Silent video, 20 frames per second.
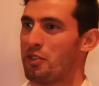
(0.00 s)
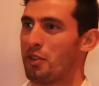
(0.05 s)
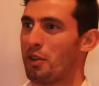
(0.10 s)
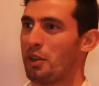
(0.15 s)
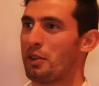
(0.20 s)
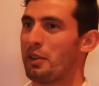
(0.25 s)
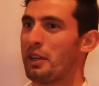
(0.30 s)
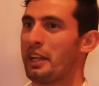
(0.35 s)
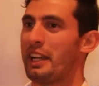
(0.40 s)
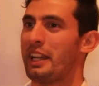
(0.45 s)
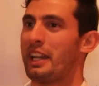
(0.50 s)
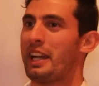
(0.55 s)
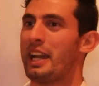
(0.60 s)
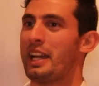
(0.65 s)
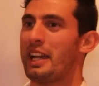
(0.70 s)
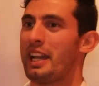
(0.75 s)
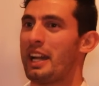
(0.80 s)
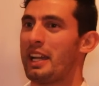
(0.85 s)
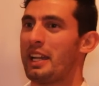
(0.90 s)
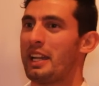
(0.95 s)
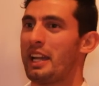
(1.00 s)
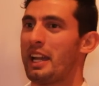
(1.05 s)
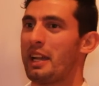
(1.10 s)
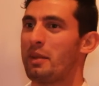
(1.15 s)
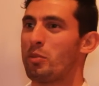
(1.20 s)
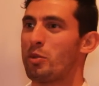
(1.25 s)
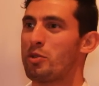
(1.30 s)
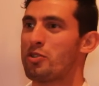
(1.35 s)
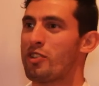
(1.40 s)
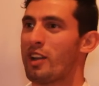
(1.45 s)
Yo creo que hay,
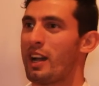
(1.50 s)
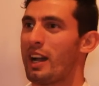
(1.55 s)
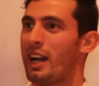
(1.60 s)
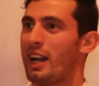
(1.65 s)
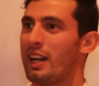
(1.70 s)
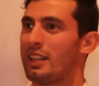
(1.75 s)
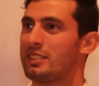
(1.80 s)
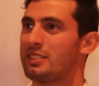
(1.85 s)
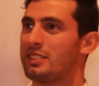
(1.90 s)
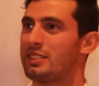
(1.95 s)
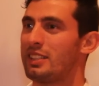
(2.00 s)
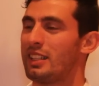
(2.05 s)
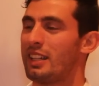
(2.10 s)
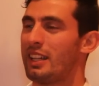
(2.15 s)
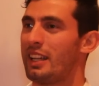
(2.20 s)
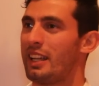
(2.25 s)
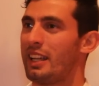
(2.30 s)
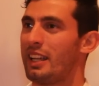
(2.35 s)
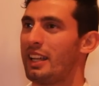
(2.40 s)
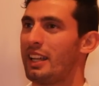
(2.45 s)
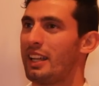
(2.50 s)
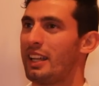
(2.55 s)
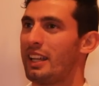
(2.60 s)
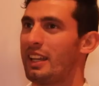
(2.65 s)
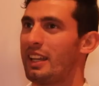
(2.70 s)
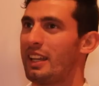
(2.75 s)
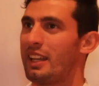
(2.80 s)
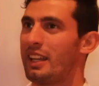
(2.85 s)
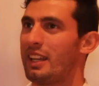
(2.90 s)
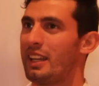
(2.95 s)
hay, muchas, eh,
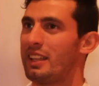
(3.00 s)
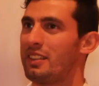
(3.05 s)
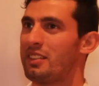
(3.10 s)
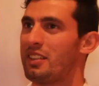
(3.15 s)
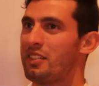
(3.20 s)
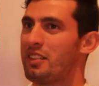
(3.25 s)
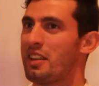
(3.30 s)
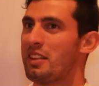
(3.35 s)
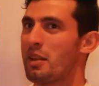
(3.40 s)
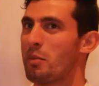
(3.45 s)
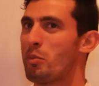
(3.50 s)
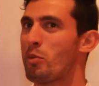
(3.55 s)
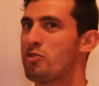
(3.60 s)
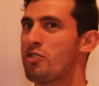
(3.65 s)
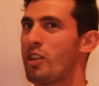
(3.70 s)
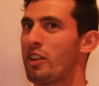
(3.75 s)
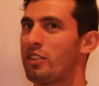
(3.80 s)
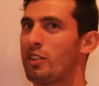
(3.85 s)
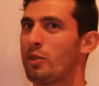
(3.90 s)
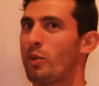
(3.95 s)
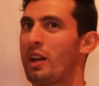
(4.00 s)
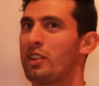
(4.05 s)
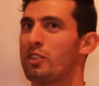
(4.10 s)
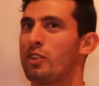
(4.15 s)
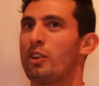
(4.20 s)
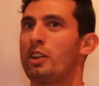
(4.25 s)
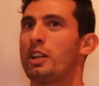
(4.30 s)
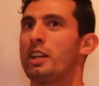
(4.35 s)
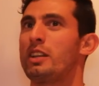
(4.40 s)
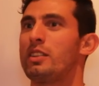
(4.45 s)
se sienten muchas
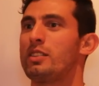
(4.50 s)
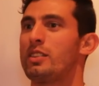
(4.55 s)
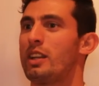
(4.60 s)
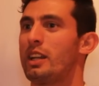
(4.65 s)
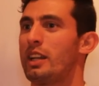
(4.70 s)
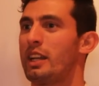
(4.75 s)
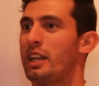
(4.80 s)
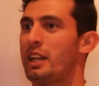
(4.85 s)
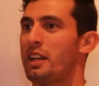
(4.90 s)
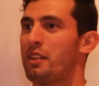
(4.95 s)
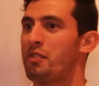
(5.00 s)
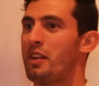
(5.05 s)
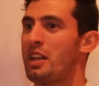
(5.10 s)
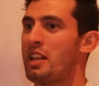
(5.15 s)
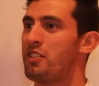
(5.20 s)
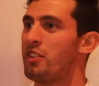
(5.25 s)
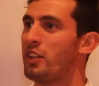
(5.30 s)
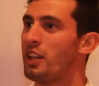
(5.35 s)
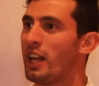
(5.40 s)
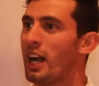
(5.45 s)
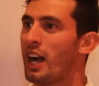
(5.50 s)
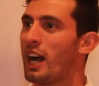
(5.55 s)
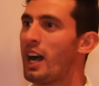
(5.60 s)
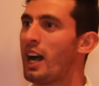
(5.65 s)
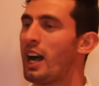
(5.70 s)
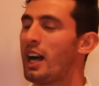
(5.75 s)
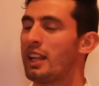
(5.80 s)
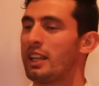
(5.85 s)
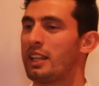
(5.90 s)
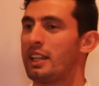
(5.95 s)
situaciones, eh,
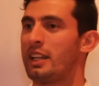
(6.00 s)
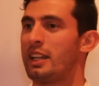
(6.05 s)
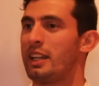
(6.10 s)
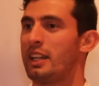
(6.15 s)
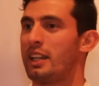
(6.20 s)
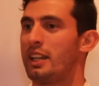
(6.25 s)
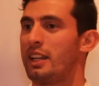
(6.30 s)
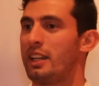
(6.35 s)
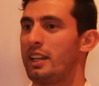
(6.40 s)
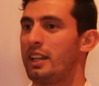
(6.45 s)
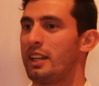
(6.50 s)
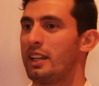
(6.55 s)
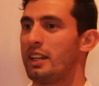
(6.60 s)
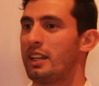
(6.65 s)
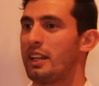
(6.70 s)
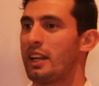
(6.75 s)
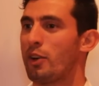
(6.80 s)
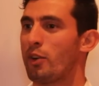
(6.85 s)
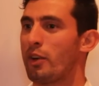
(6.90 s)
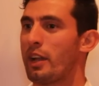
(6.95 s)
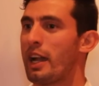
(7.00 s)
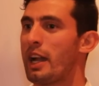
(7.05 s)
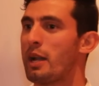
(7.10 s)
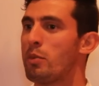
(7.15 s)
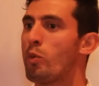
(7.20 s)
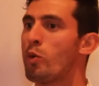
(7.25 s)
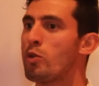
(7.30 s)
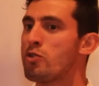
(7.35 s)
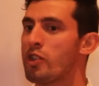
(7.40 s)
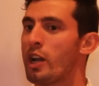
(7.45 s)
felicidad, eh, creo que hay
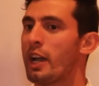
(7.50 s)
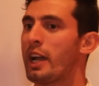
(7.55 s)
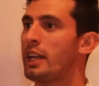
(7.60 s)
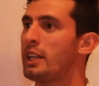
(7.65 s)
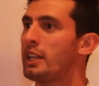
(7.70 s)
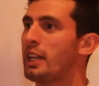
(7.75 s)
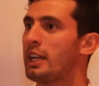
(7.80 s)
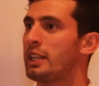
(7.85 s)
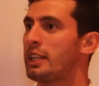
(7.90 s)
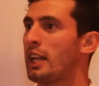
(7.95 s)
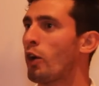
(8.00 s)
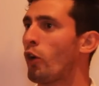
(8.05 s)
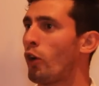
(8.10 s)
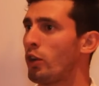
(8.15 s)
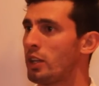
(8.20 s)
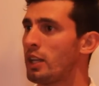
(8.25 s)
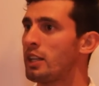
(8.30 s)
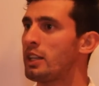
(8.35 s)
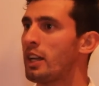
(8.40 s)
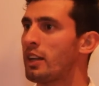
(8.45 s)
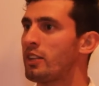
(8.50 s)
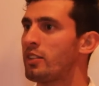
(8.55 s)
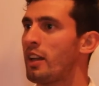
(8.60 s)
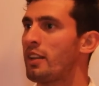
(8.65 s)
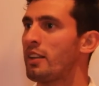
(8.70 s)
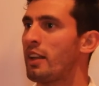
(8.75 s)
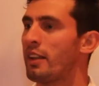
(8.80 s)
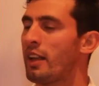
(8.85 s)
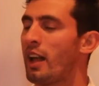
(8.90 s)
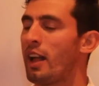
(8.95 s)
mucha gente que está contenta que se
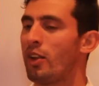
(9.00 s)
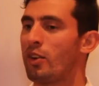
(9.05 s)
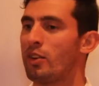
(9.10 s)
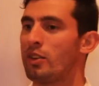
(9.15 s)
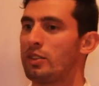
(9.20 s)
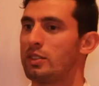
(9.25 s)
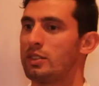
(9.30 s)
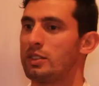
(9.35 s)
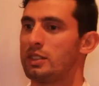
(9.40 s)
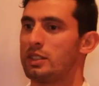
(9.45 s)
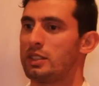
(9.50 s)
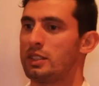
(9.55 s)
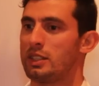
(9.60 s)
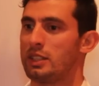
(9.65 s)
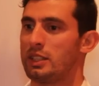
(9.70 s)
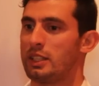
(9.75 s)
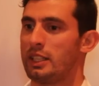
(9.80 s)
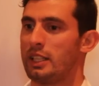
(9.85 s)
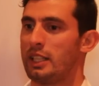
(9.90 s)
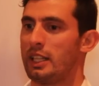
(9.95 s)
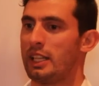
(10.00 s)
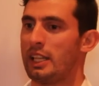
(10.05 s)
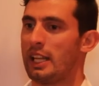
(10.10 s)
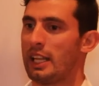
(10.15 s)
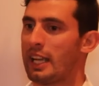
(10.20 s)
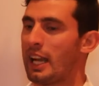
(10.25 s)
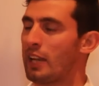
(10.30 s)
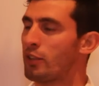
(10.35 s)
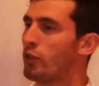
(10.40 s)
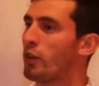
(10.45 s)
haya dado. En
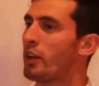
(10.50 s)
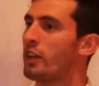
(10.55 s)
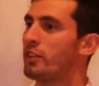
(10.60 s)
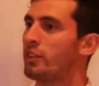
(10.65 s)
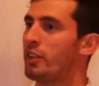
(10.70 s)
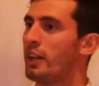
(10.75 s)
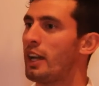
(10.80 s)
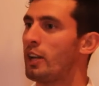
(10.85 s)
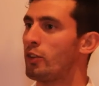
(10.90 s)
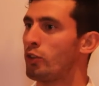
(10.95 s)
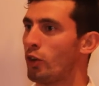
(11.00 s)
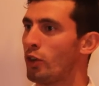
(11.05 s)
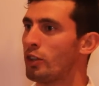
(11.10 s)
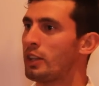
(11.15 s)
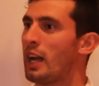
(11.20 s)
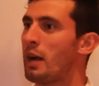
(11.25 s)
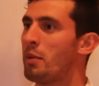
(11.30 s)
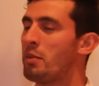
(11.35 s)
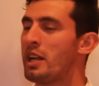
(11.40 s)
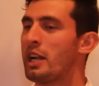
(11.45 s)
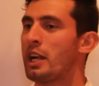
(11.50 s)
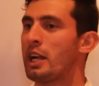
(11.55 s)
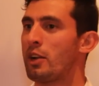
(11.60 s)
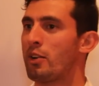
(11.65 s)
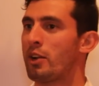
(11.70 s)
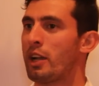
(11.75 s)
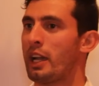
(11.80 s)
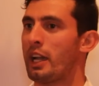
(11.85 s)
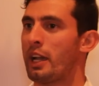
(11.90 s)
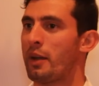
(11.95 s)
el caso que sea yo también
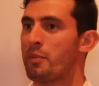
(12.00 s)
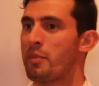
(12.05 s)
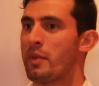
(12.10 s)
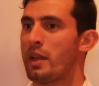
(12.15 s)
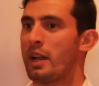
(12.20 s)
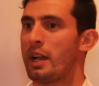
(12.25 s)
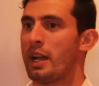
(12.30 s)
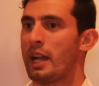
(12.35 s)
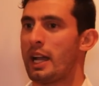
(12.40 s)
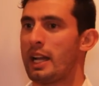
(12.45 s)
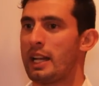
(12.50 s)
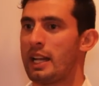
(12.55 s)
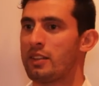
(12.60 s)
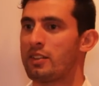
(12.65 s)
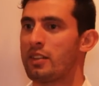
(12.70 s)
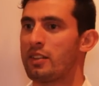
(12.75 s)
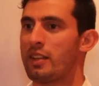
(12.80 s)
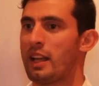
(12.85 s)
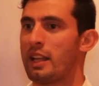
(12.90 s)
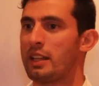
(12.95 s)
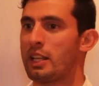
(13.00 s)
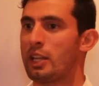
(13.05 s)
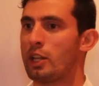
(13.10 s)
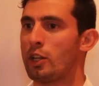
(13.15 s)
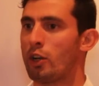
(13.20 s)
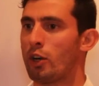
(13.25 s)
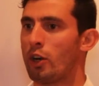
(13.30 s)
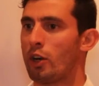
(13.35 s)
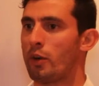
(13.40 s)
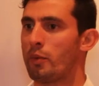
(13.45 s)
creo que en ese
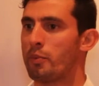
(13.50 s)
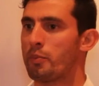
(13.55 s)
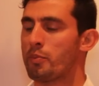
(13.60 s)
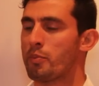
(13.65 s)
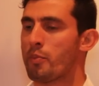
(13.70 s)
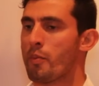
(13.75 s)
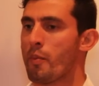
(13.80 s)
sentido